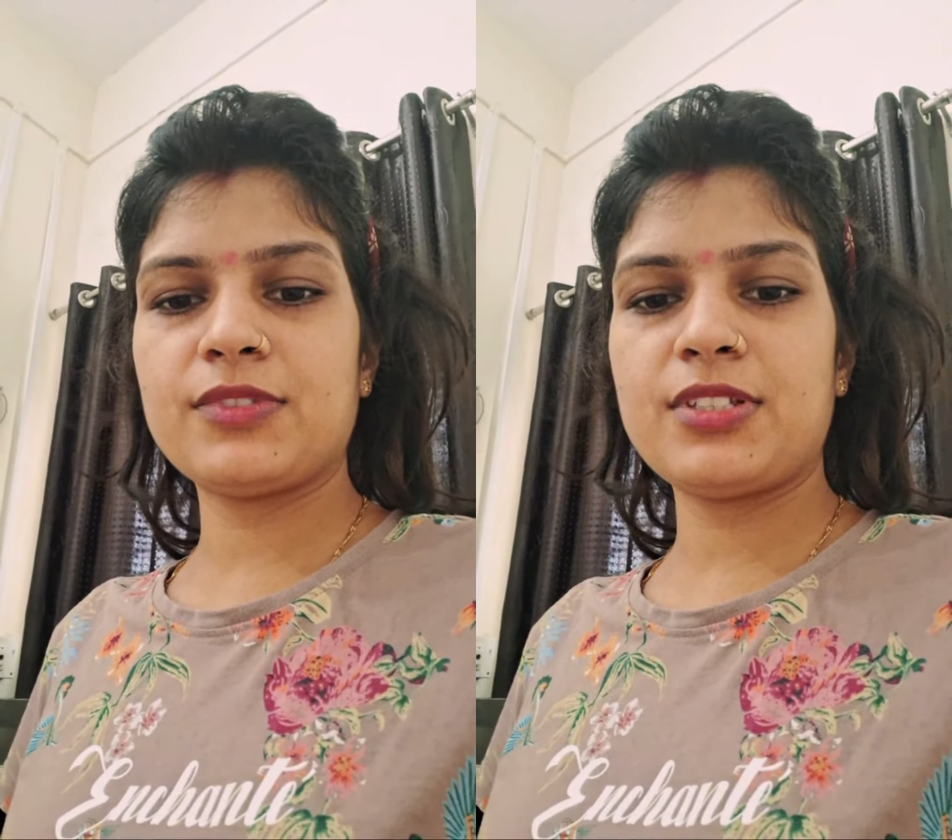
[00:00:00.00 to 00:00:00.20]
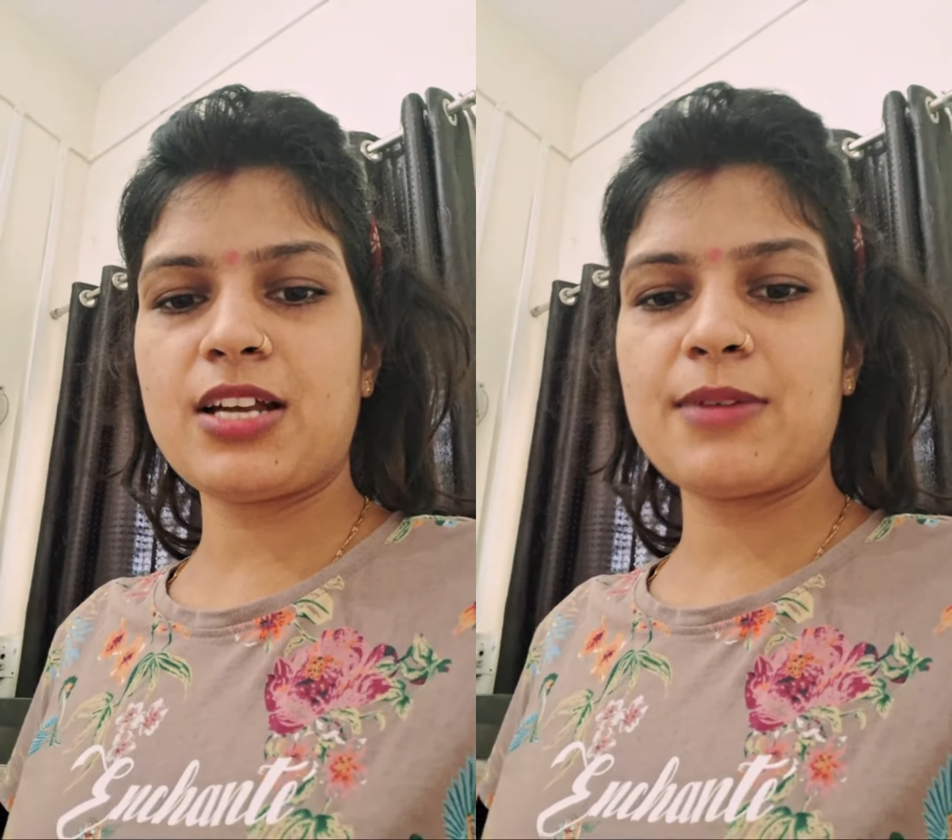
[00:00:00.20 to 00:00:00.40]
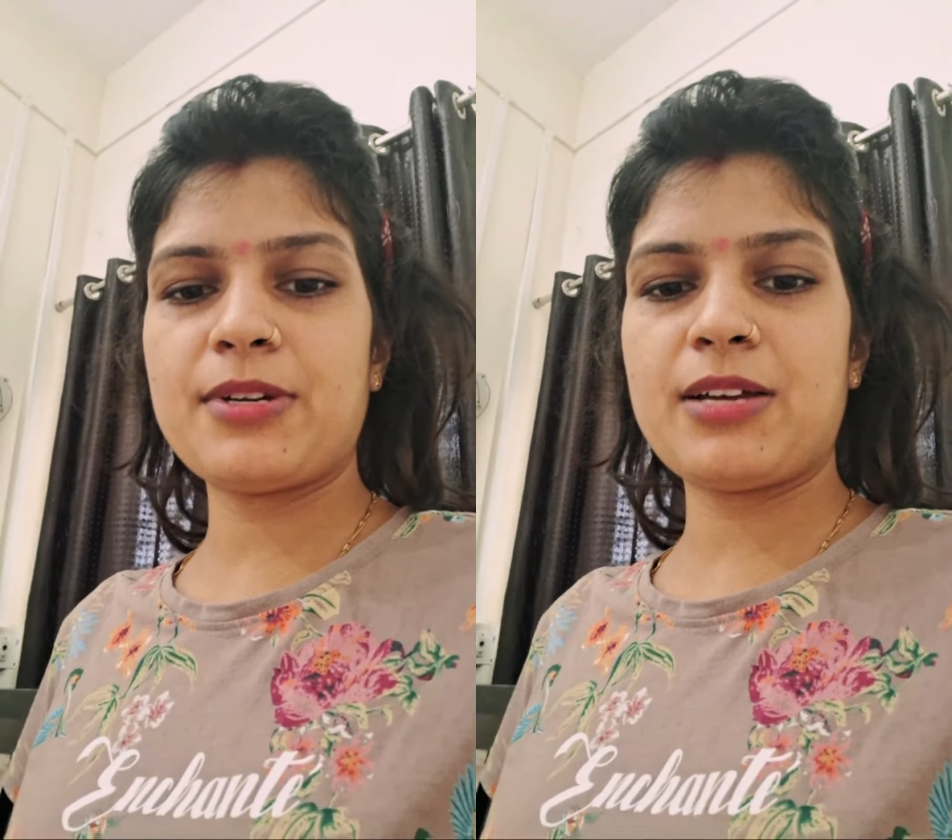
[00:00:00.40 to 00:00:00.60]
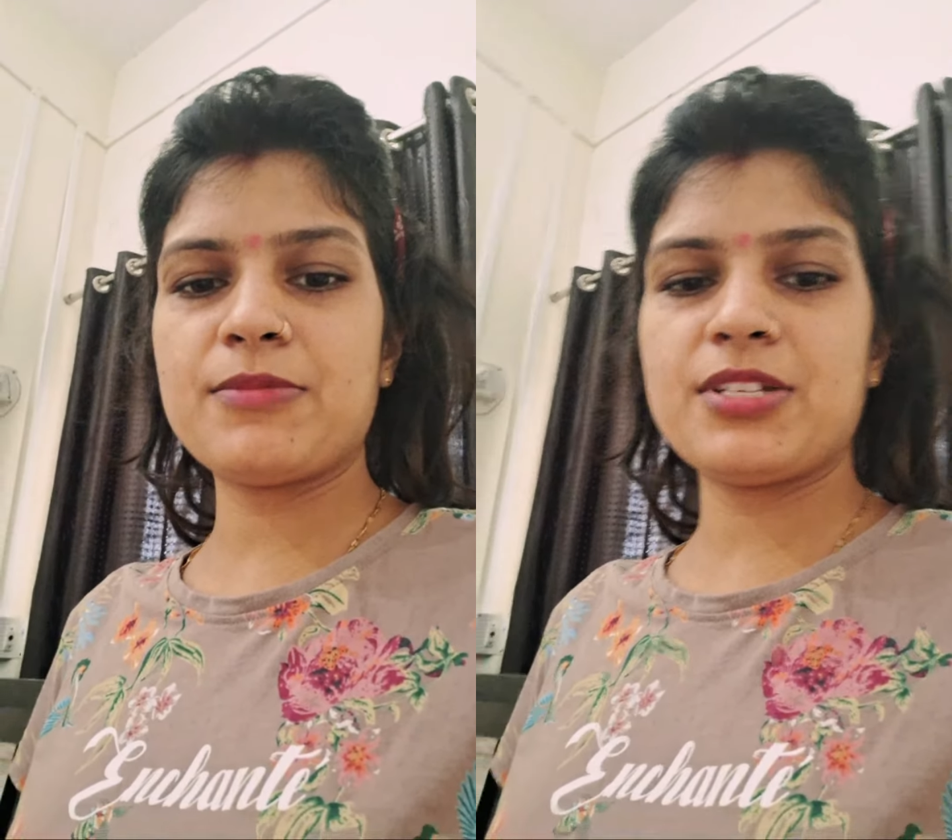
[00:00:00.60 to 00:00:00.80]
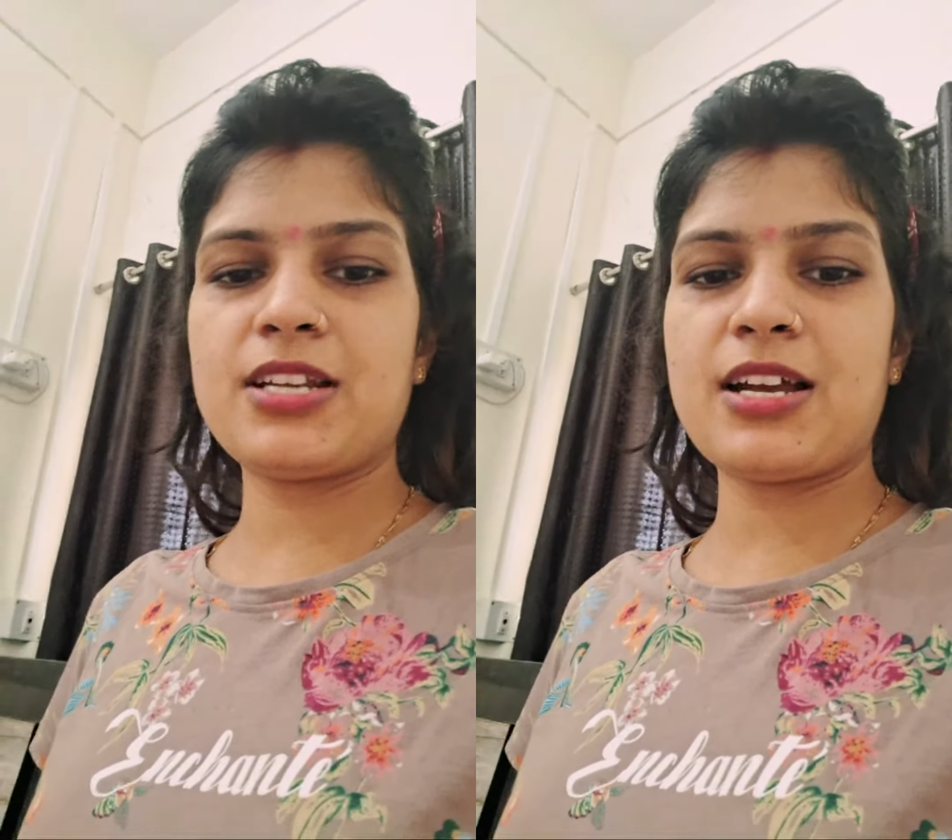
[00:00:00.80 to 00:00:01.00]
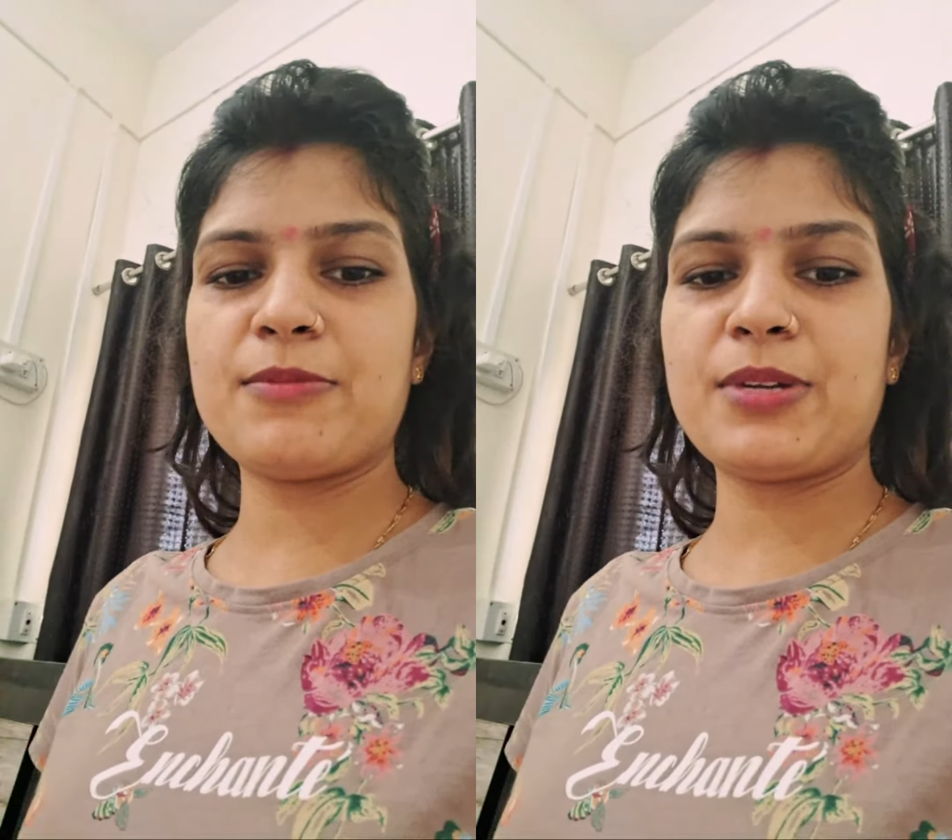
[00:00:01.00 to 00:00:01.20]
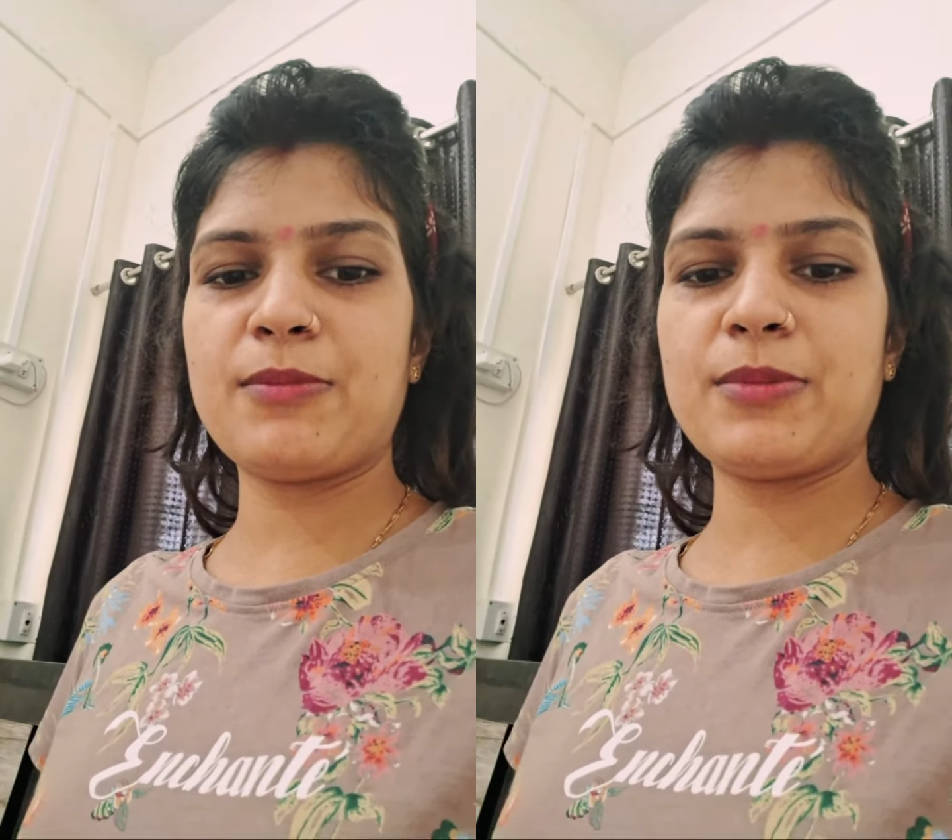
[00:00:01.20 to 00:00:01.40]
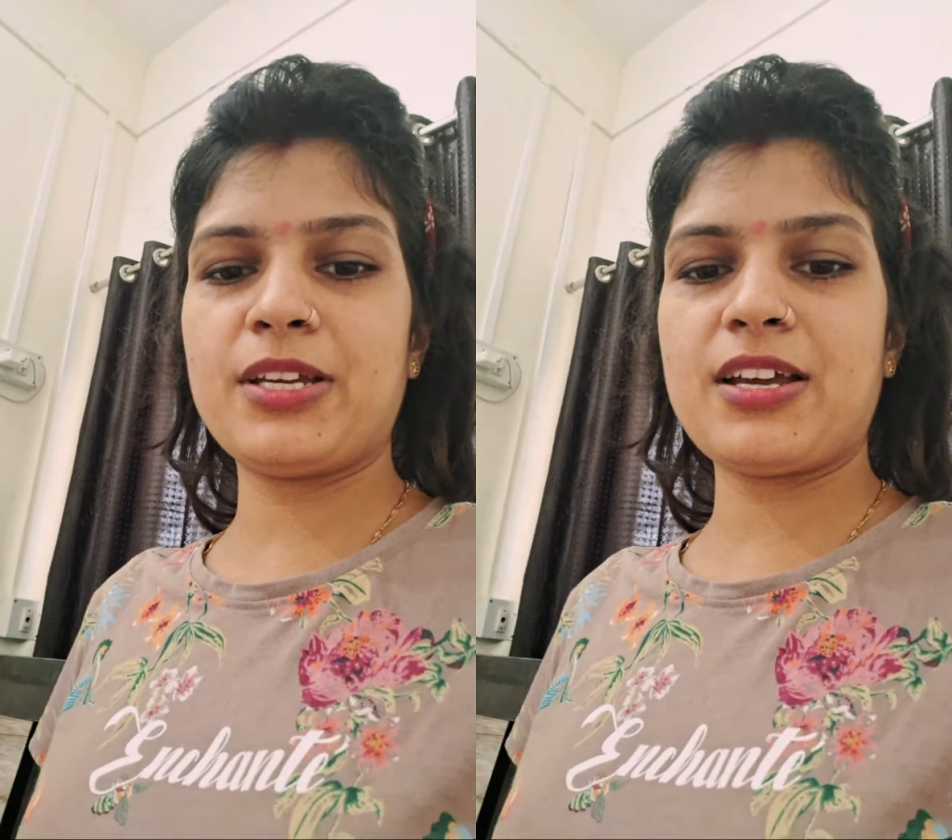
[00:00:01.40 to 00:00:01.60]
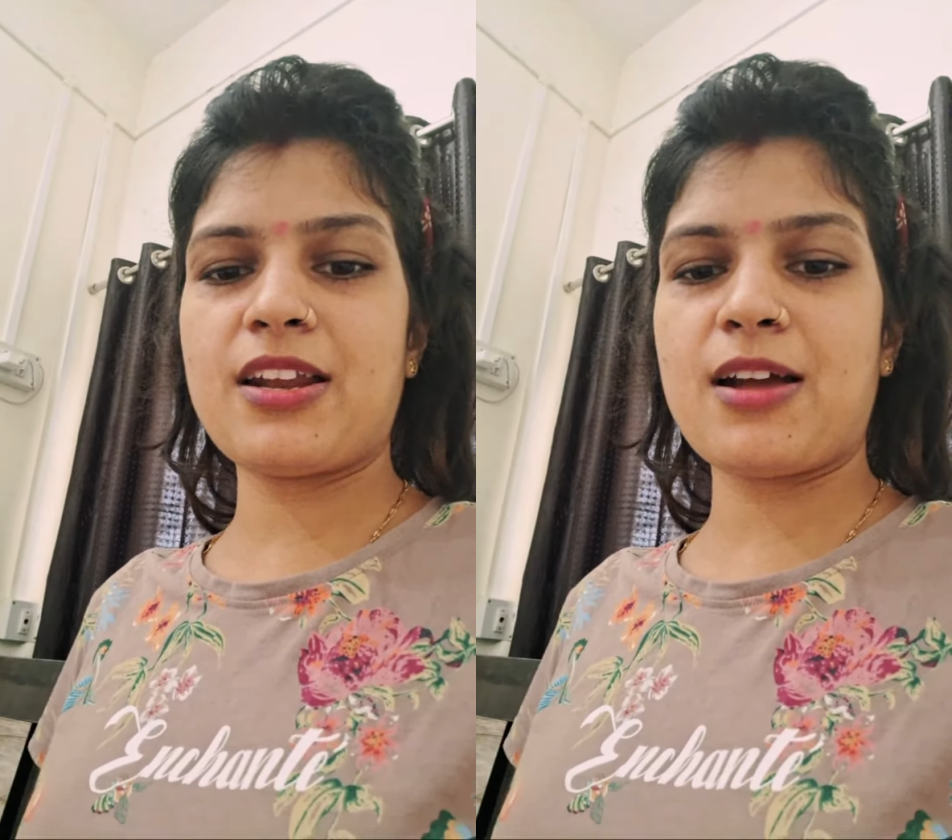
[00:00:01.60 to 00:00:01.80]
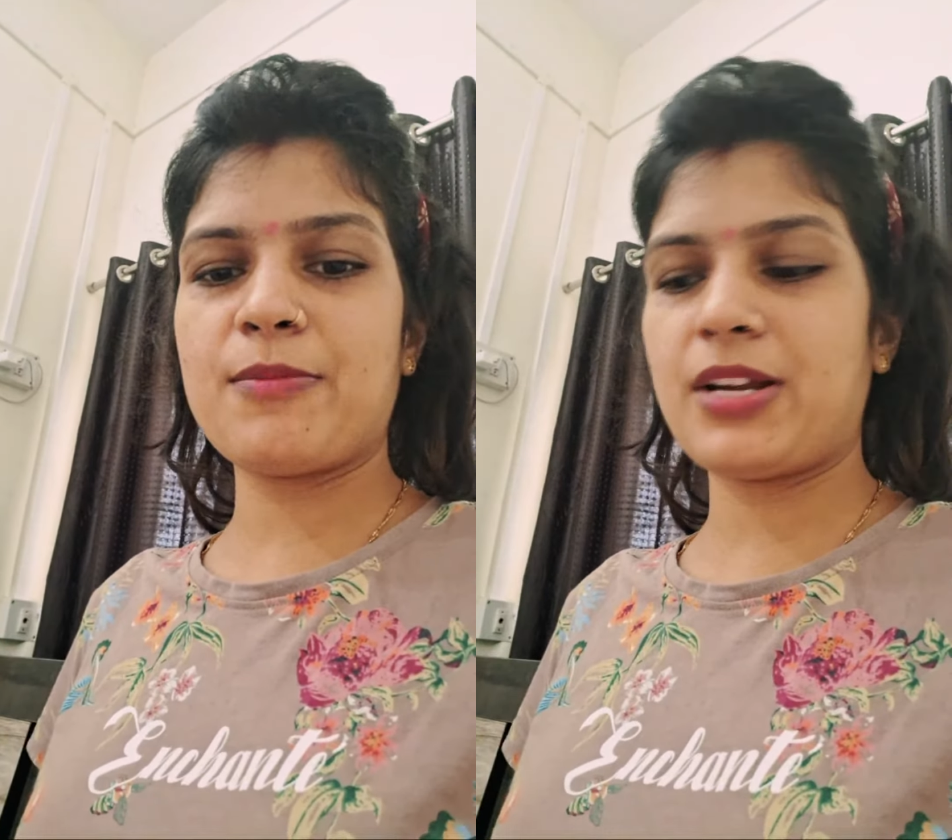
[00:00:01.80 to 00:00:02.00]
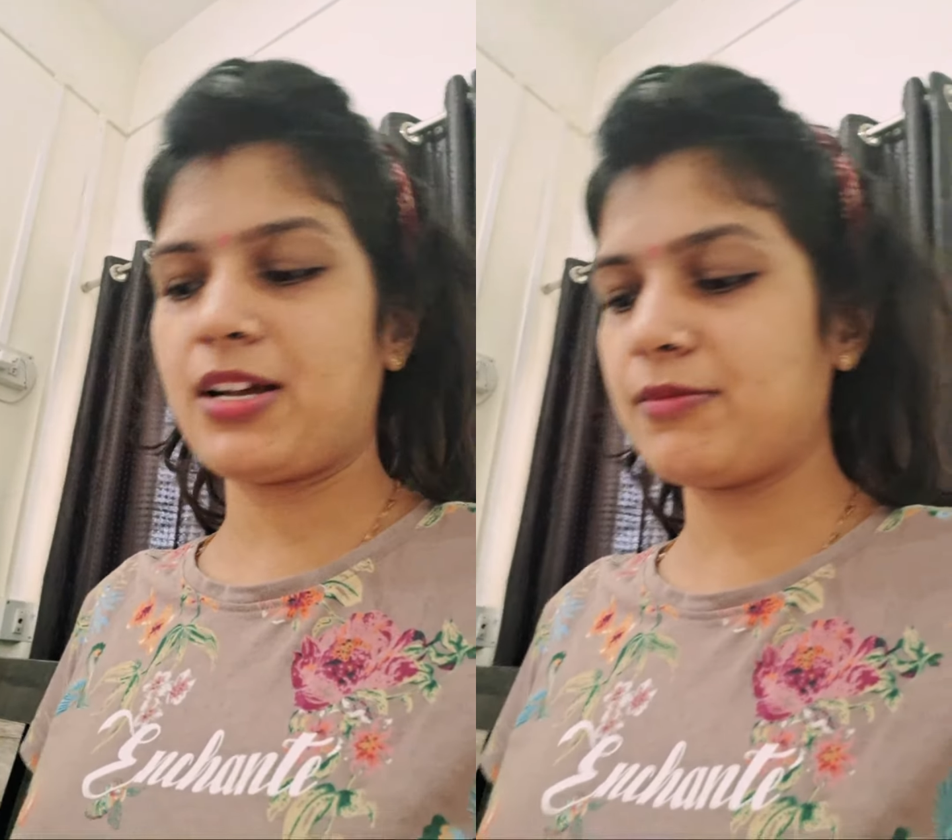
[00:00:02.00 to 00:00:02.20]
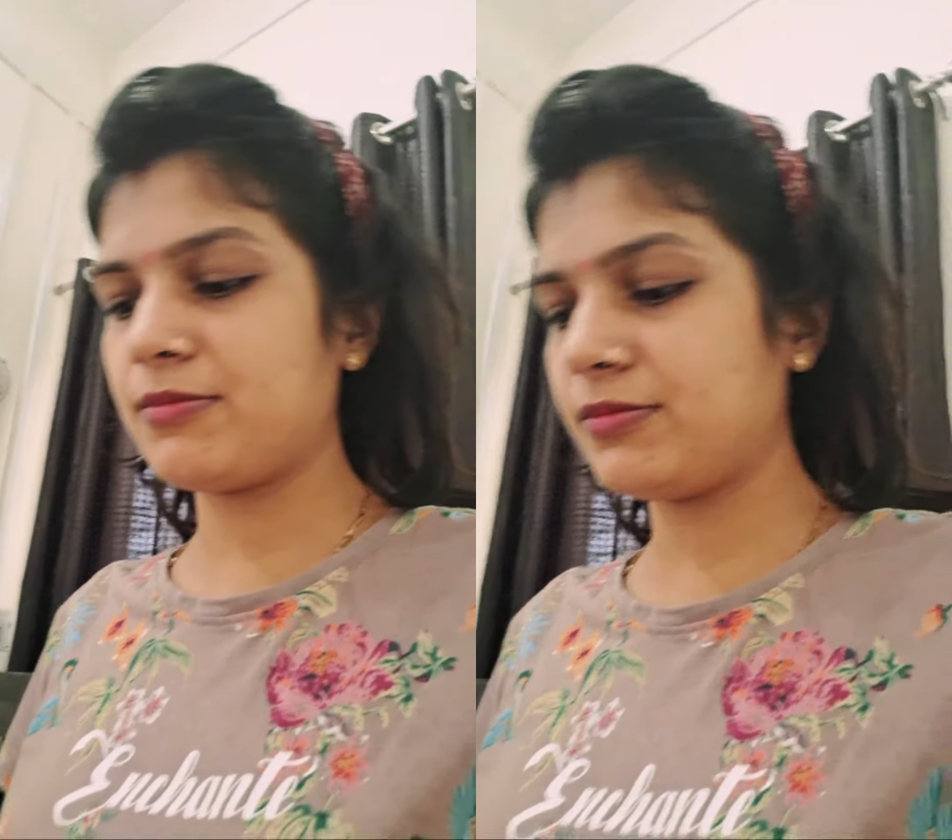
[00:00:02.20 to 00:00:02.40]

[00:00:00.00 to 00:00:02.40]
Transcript: राम राम जी राम राम भैया राम राम